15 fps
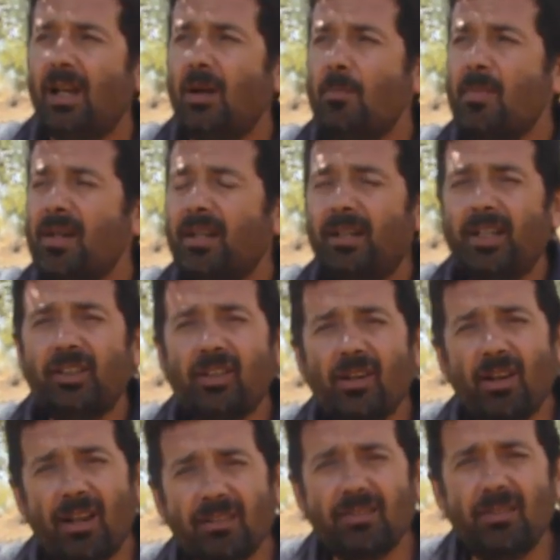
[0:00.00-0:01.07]
من كتر
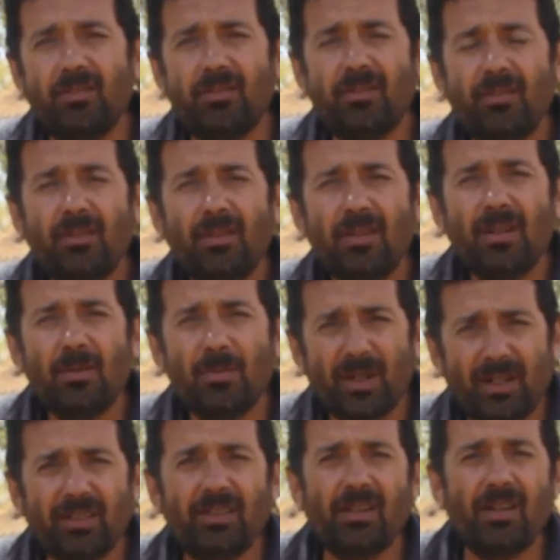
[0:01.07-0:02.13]
القصف من
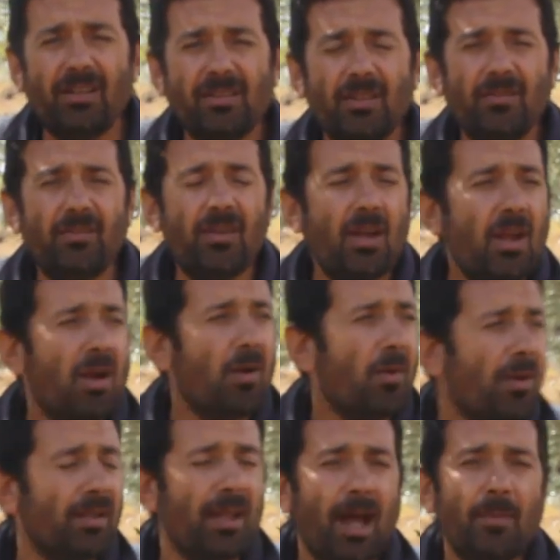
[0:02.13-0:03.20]
كتر القصف
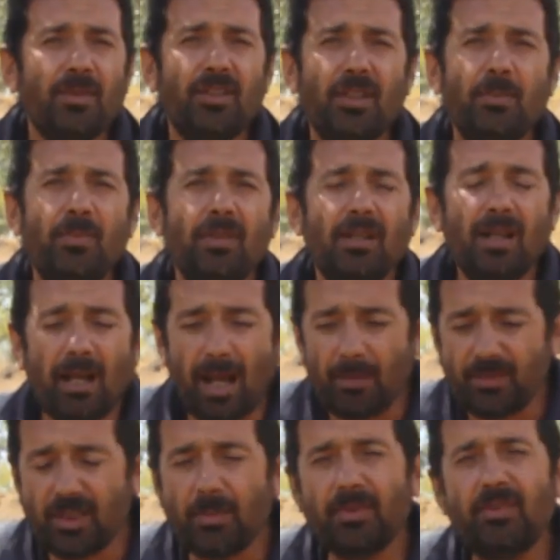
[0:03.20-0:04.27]
والله عم نجيب عم
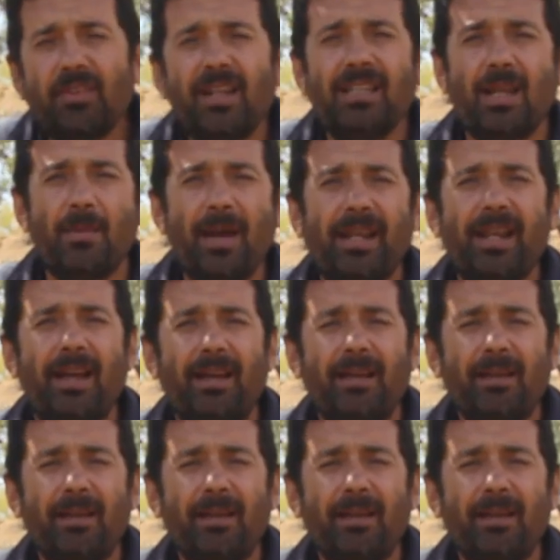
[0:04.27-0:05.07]
نجيب اطفالنا معنا